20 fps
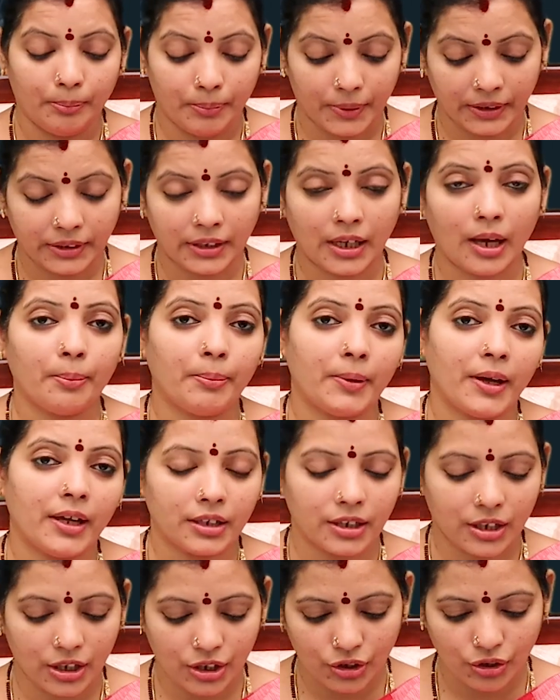
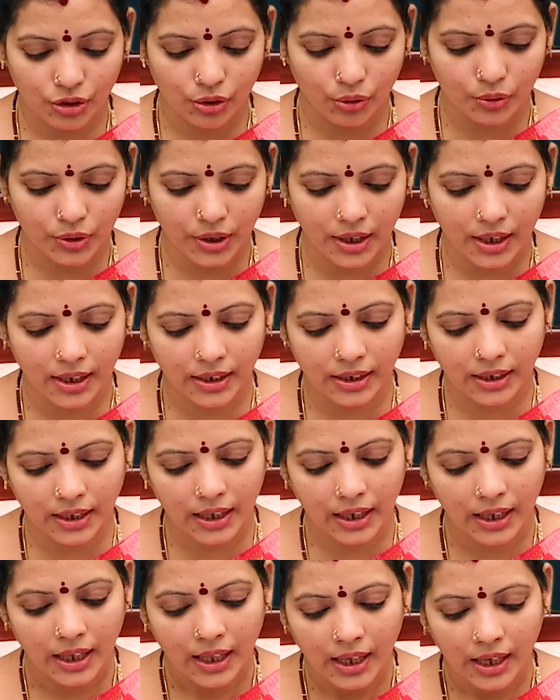ప్రతాపానికి
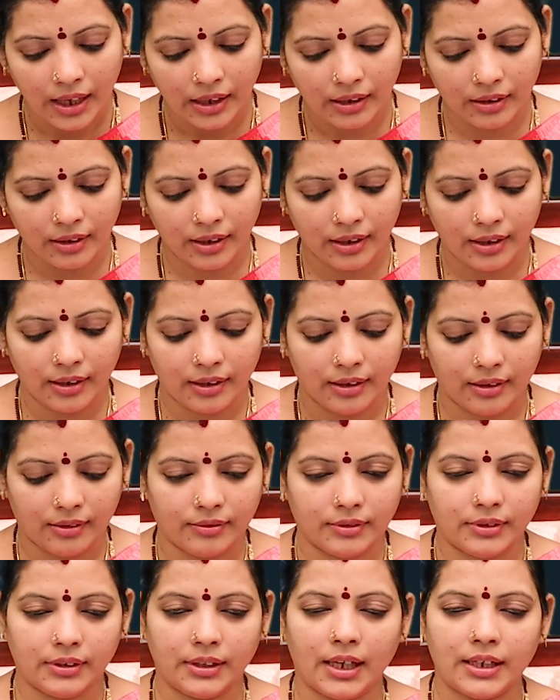శౌర్యానికి
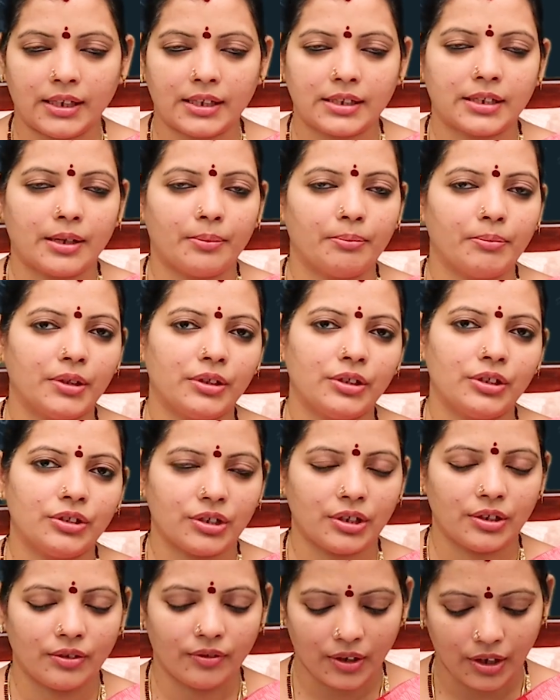దానికి
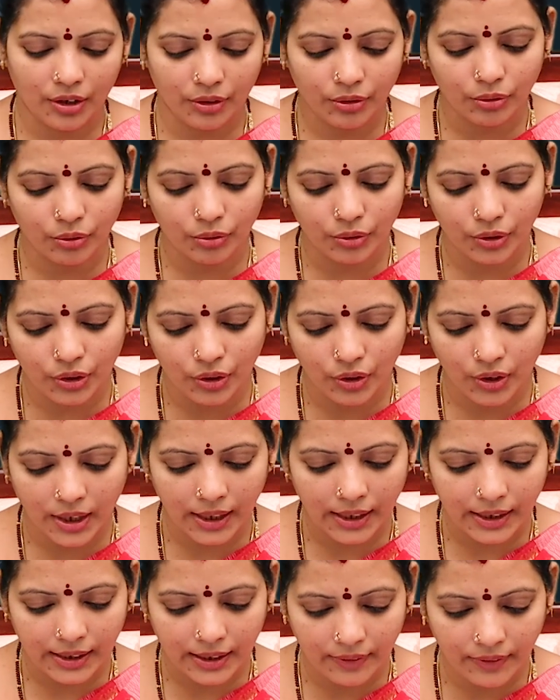సంబంధించిన వాడు ఈ
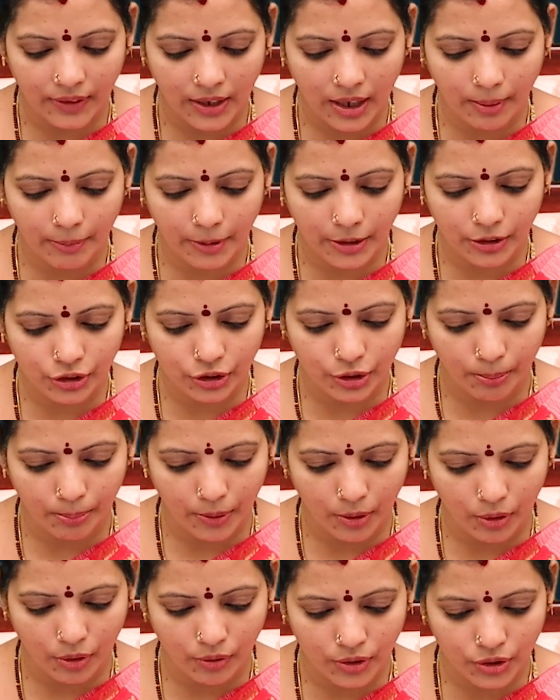యొక్క రవిగా మనం
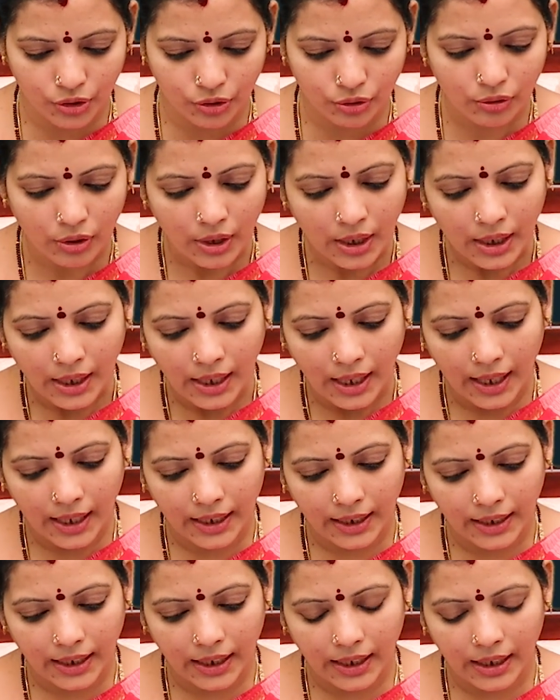చెప్పుకోవచ్చు
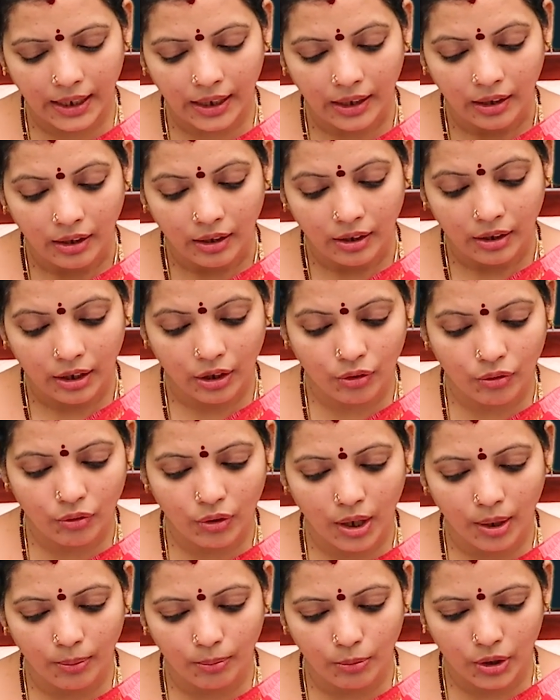అలాగే
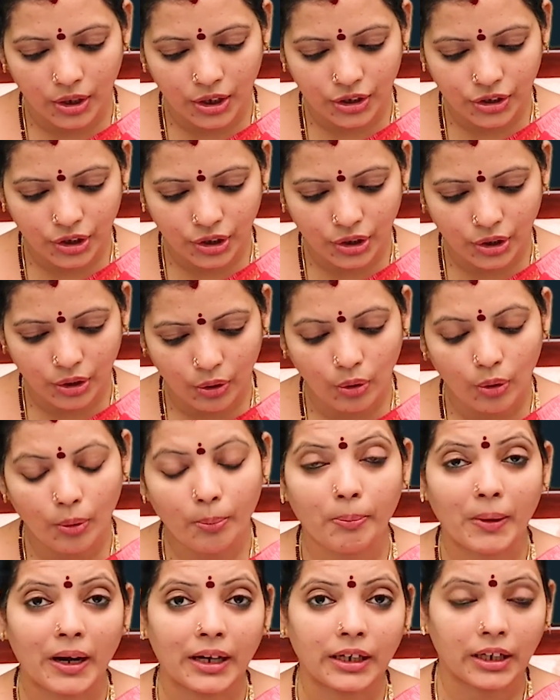ఎక్కువగా ముళ్ళ చెట్లకు
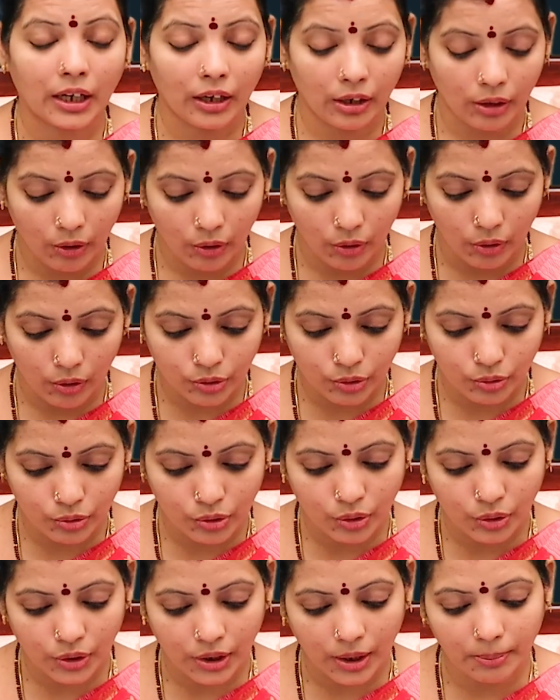పంటల్లో
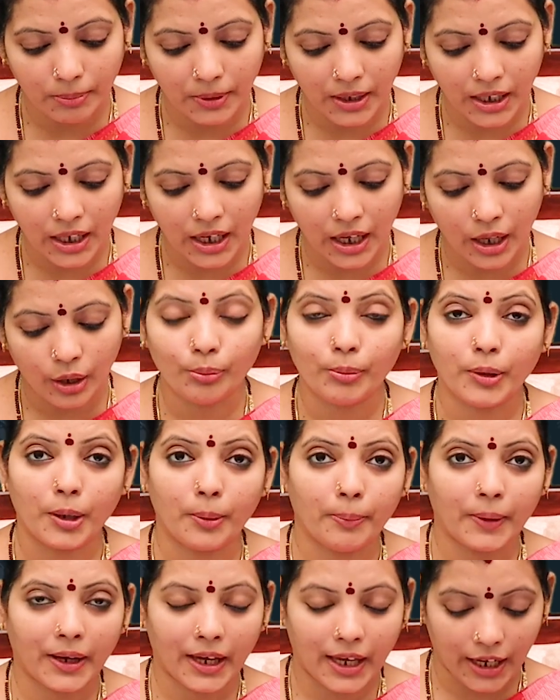చూసుకుంటే మిరియాలు
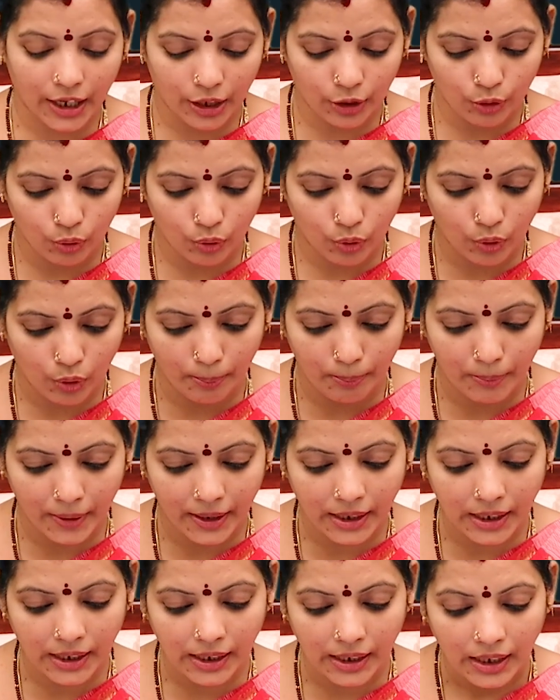మిరపకాయలు
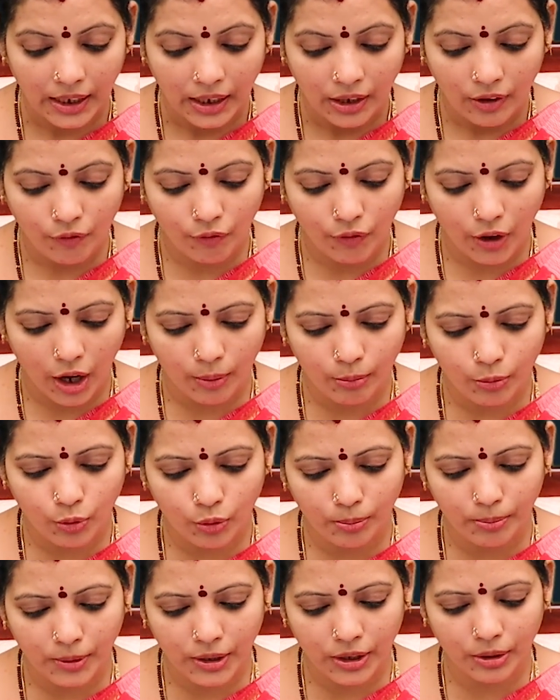కొబ్బరి వాము
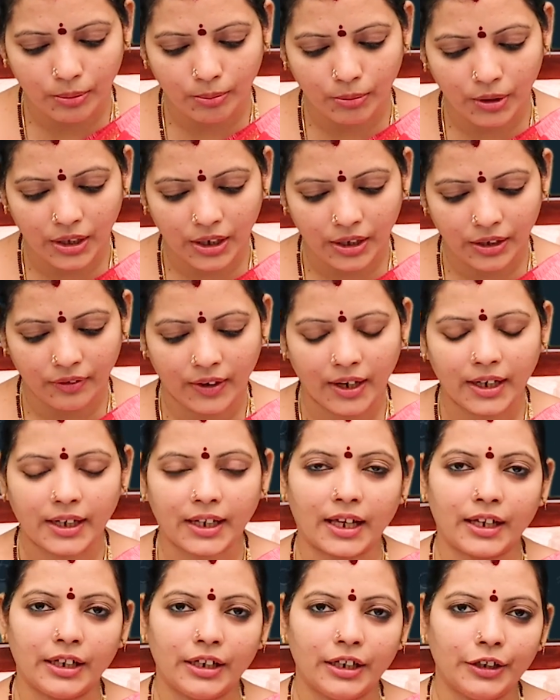బియ్యం మొదలైన
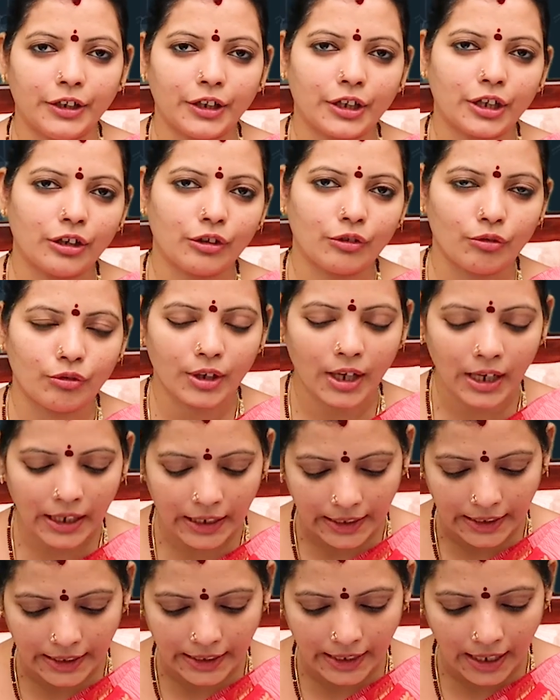వాటికి అన్నింటికీ కూడా
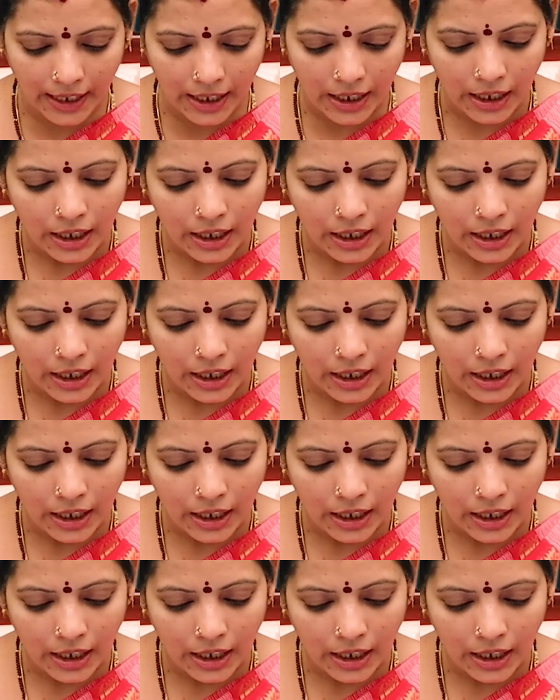ఈయన